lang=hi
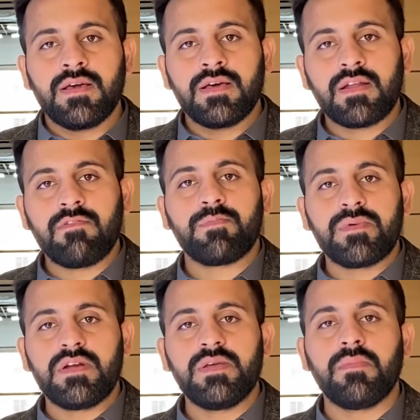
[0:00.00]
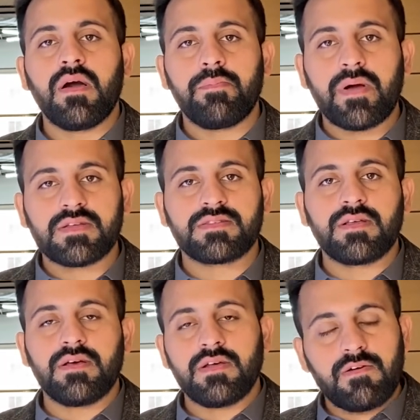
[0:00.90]

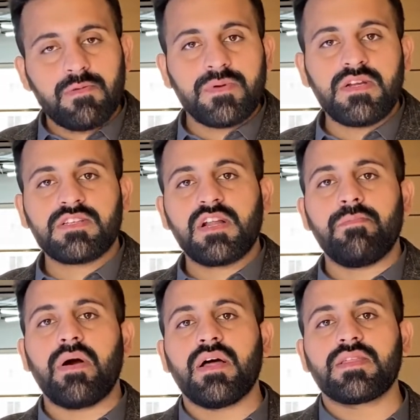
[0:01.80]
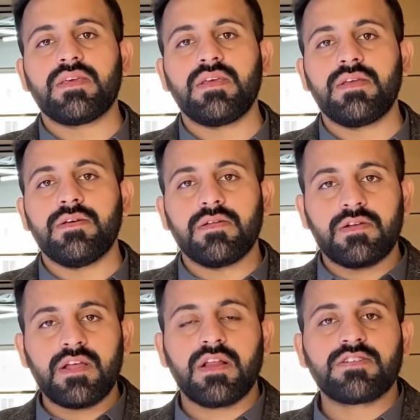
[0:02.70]
पाकिस्तान रवलपिंडी इस्लामाबाद की
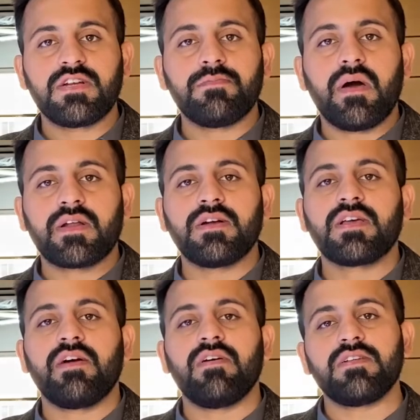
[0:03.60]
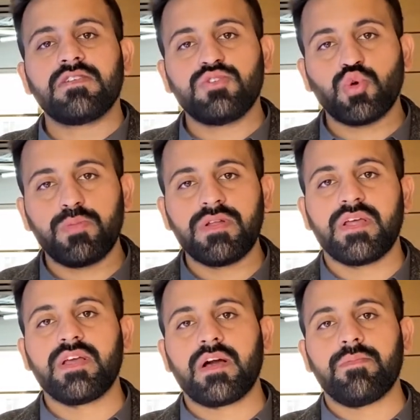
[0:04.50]
रियल इस्टेट मार्केट के हवाले से जो भी
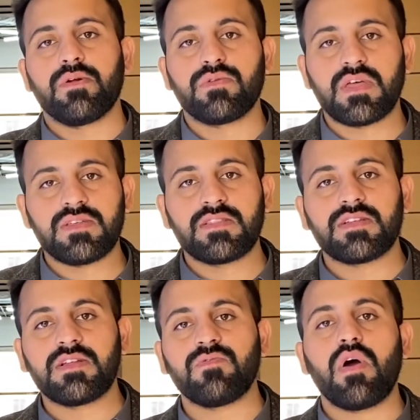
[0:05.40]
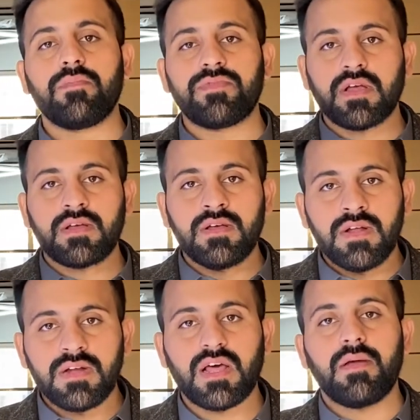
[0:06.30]
नई खबर हो ताज़ा तरीन वो आप तक
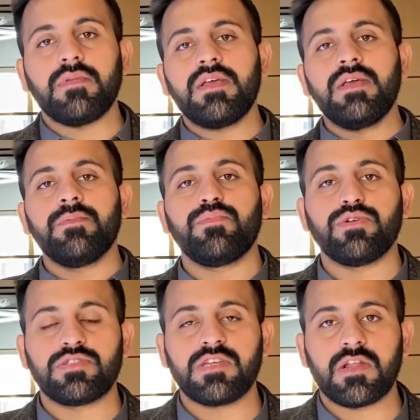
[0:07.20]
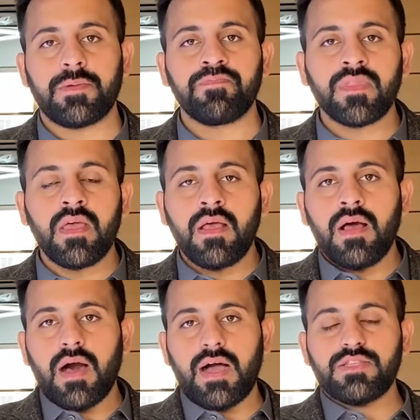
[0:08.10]
टाइमली पहुँचती रहे
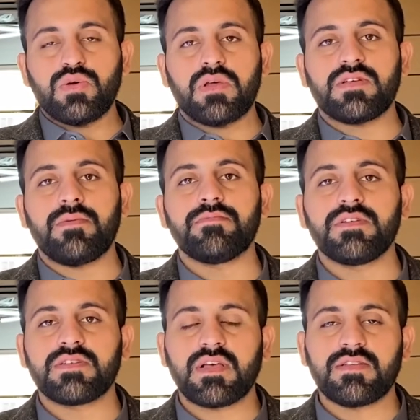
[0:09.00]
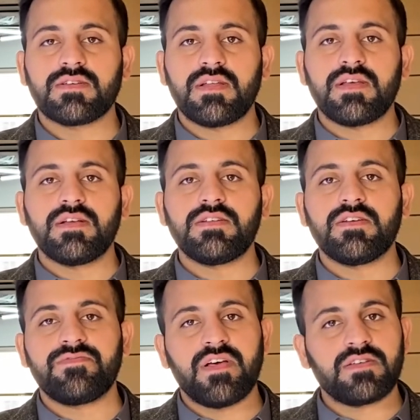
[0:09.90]
आज थोड़ा सा हम डिस्कस करेंगे जी
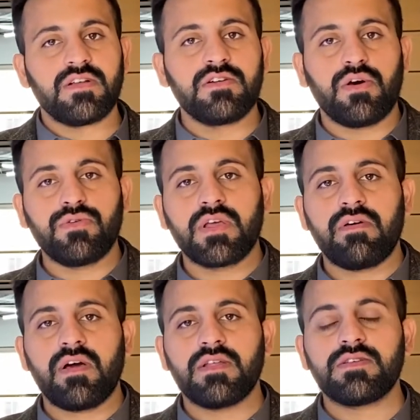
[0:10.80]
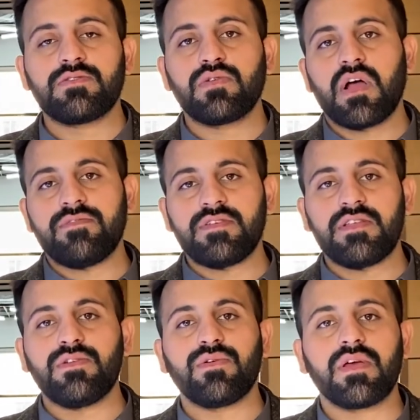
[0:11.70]
फैसल टाउन के हवाले से तो काफ़ी
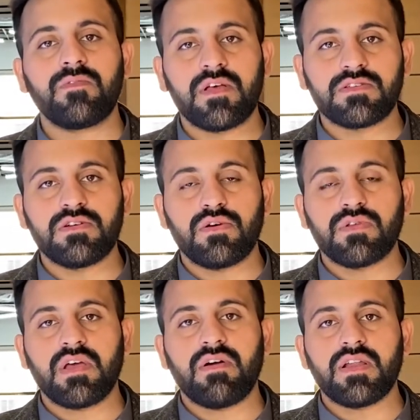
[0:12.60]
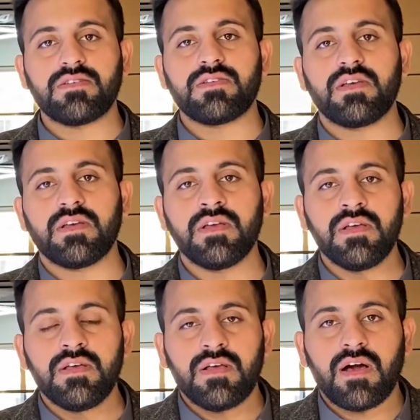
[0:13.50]
दिन हो गए फैसल टाउन के हवाले से
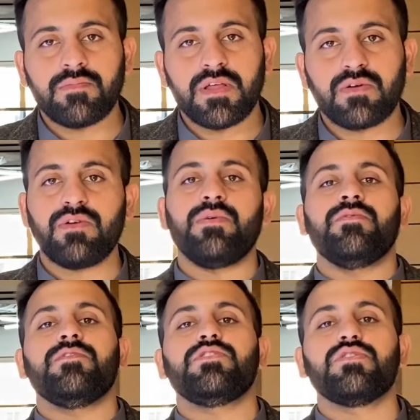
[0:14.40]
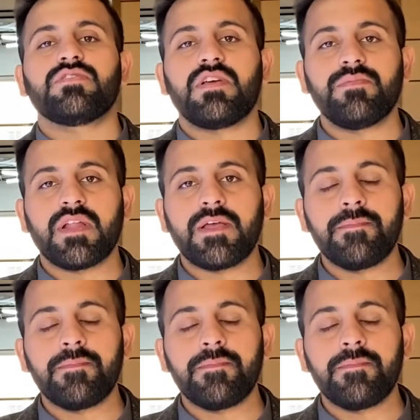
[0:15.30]
हमने कोई वीडियोस नहीं बनाई